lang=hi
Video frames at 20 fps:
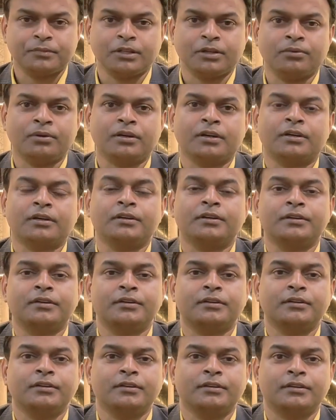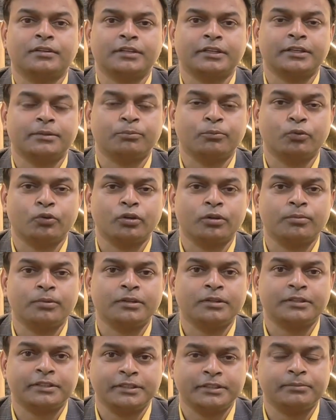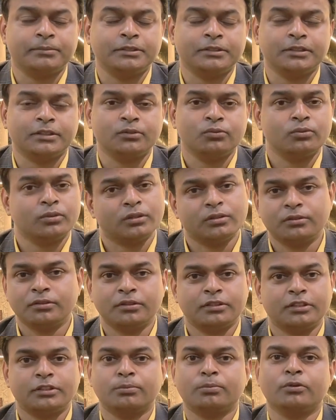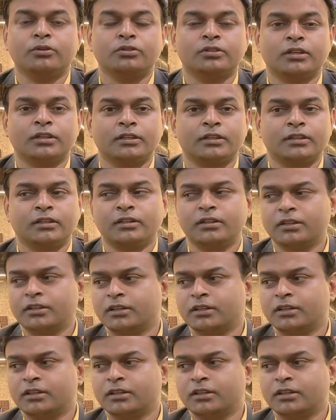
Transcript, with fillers: दवा का ट्रीट मोड ऑफ द ट्रीटमेंट चेंज हुआ रिस्पॉन्स आ गया